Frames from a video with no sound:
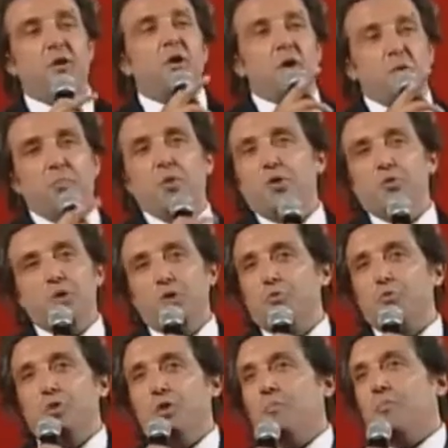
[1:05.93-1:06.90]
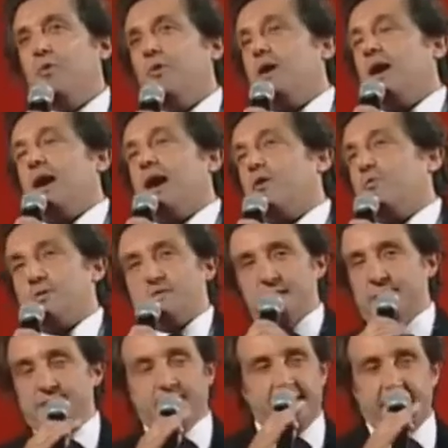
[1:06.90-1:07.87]
poi lui è un uomo a cui
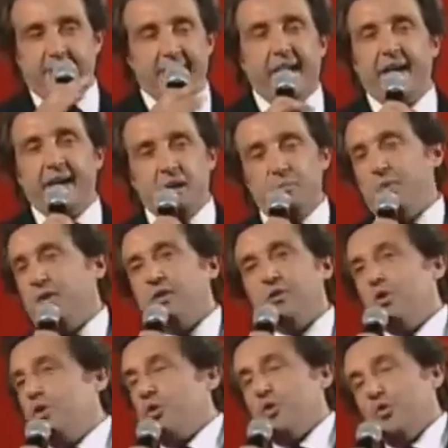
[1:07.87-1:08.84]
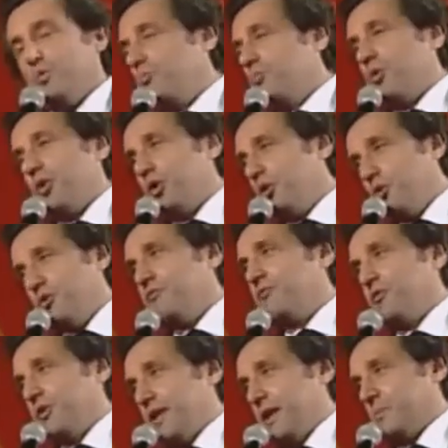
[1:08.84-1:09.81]
senza entrare nel privato non puoi non
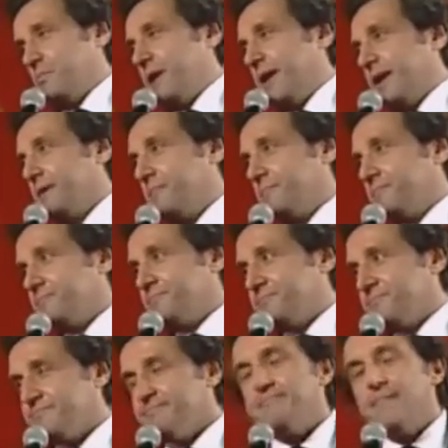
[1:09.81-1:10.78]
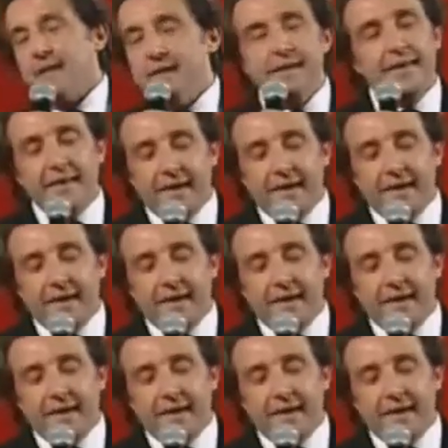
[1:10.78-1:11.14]
volere bene e